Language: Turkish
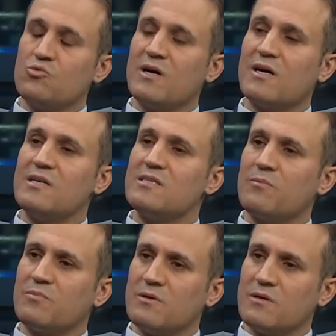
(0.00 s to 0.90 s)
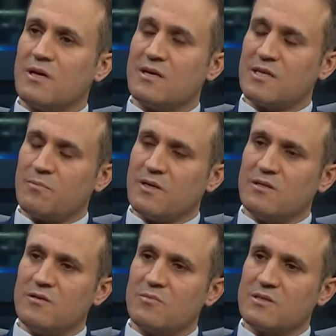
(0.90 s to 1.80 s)
vakayı
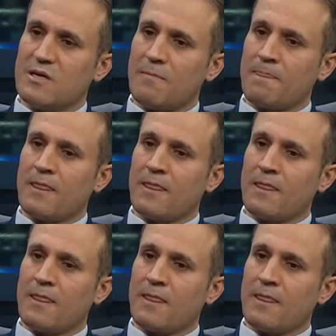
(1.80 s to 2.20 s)
hesapladığımızda